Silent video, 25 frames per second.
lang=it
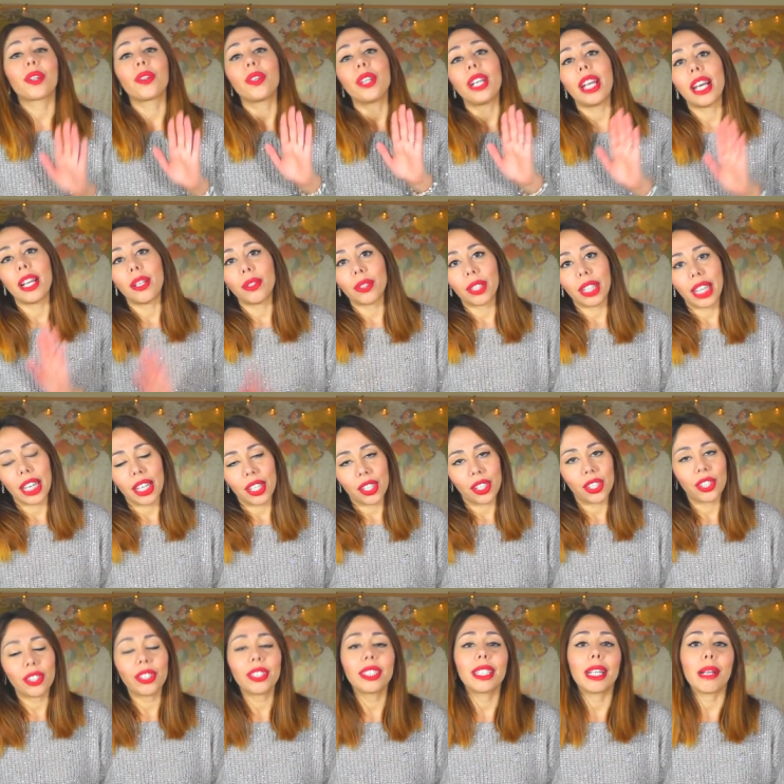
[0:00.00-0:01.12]
con la
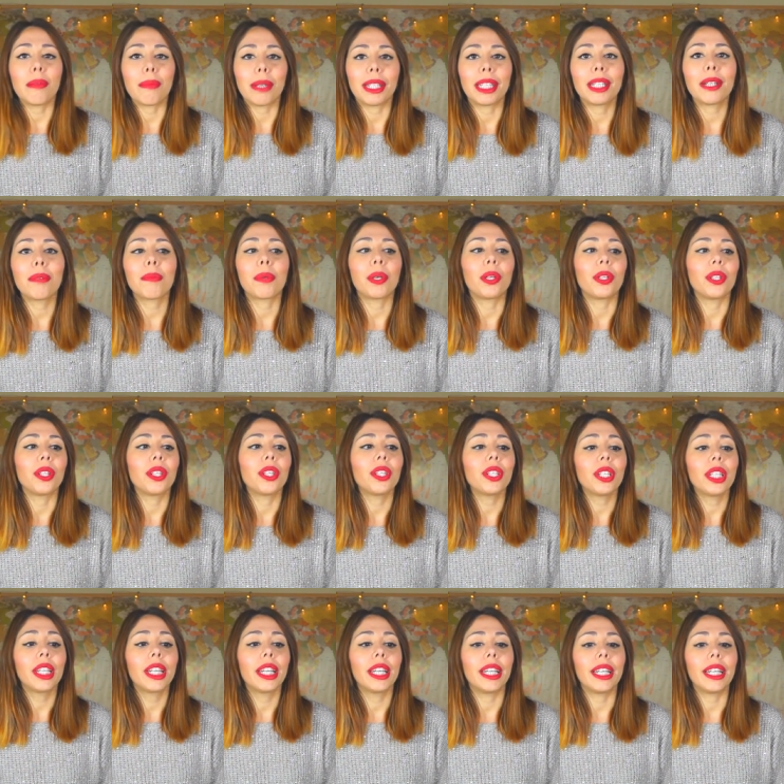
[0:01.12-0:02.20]
location del matrimonio,